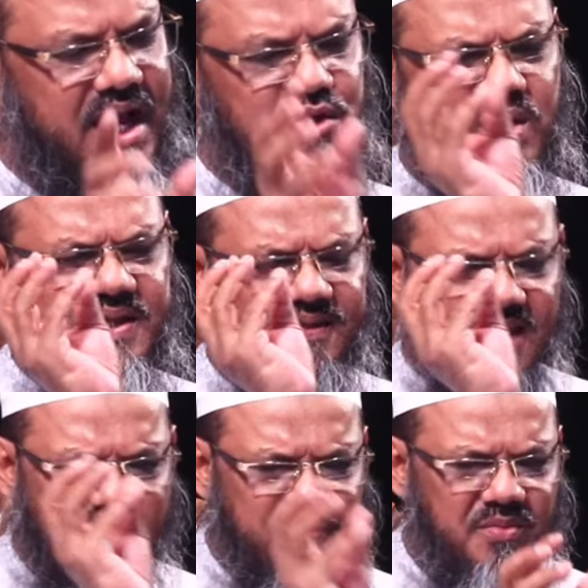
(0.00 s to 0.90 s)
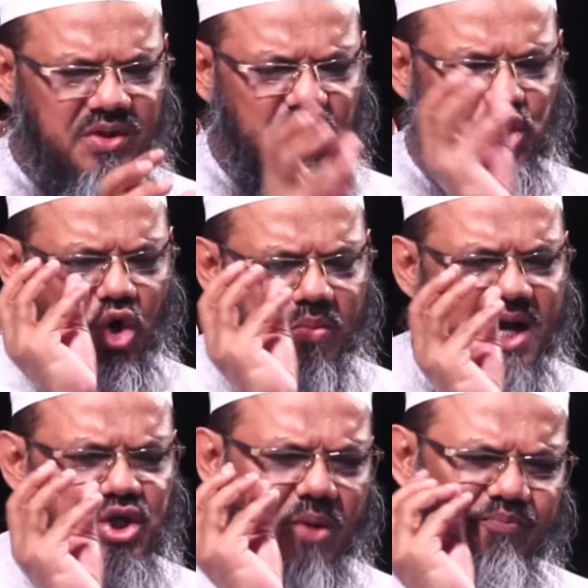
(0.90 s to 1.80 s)
এর যদি ইসলামের মধ্যে
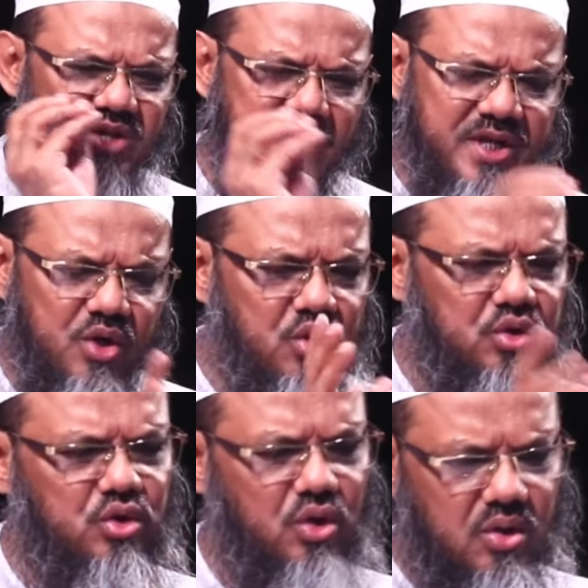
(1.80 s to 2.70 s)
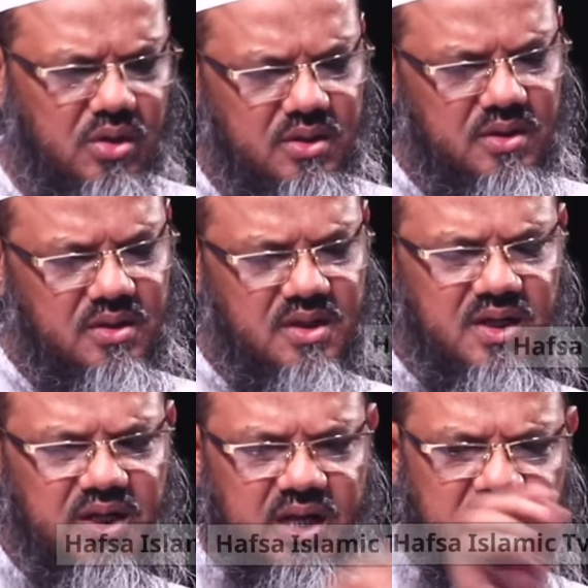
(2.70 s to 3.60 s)
সময় সবচেয়ে বেশি গুরুত্ব
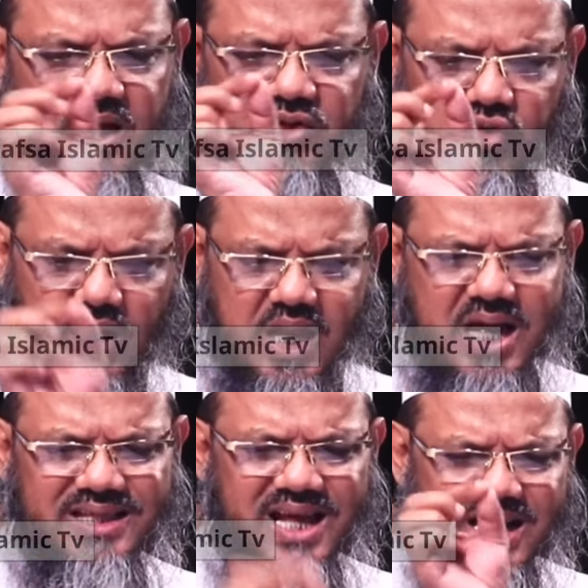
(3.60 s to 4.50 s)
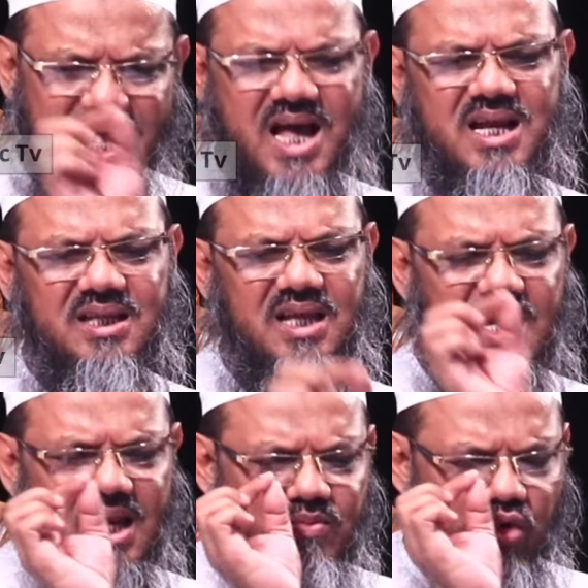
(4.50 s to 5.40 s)
ইন্না সালাতা কানা
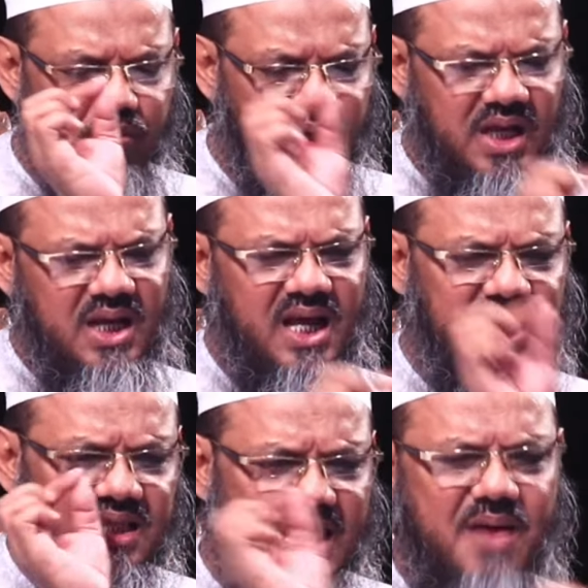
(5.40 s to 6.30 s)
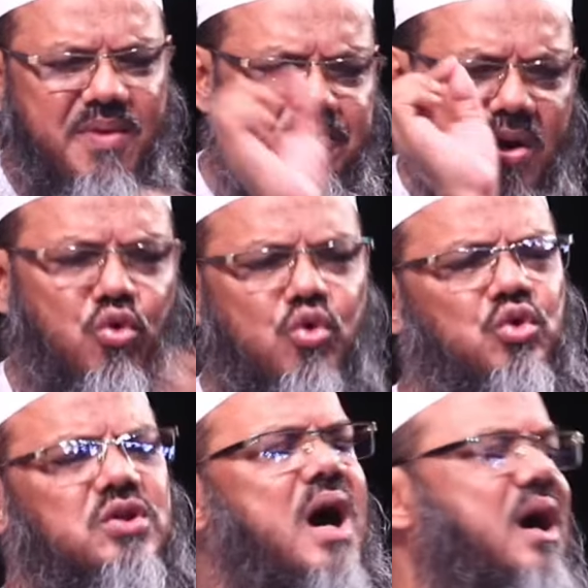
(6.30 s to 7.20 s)
তালাল মিনিনা কিতাবা
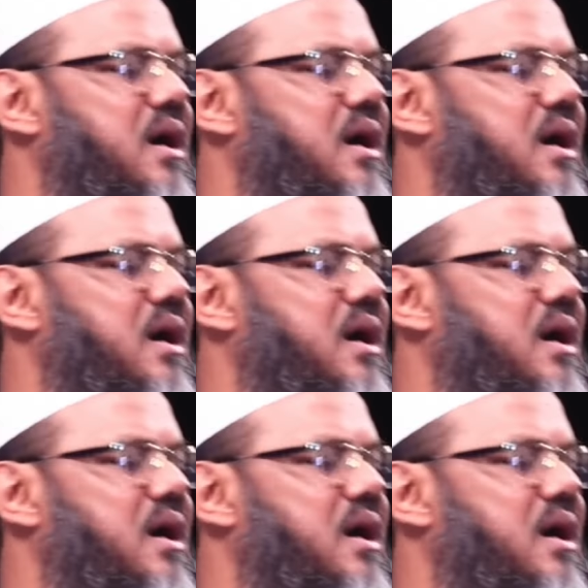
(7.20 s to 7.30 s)
মৌকুতা